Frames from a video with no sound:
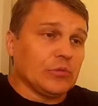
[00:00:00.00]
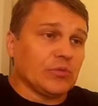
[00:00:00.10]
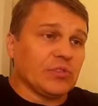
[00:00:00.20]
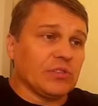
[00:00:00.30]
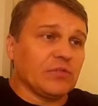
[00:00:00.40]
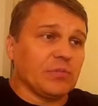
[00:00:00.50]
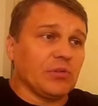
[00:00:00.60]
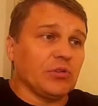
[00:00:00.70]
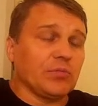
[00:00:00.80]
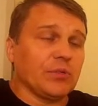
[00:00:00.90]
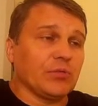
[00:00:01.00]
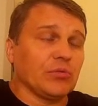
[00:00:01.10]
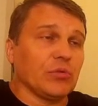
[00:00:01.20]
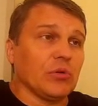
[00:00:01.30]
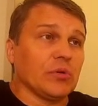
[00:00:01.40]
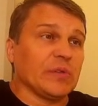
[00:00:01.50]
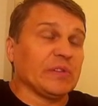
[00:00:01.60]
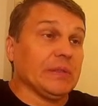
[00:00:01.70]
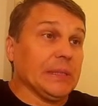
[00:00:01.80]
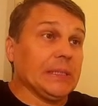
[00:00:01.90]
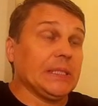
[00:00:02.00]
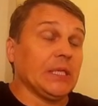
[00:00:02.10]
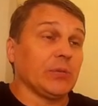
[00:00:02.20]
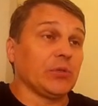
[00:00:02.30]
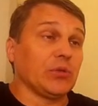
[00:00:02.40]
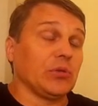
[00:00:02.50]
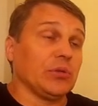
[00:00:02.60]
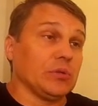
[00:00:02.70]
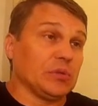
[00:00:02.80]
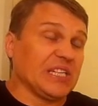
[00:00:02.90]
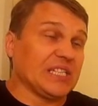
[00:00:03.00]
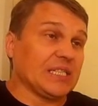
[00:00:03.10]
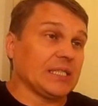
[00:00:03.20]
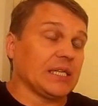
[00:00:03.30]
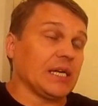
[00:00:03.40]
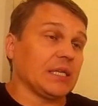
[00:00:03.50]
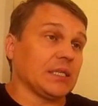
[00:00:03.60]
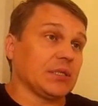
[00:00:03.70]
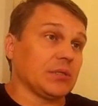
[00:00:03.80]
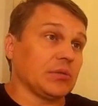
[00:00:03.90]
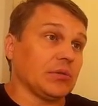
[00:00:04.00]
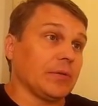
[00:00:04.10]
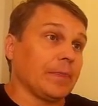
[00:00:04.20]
быть, это вперед пойду, но в связи с тем, что у нас считается, что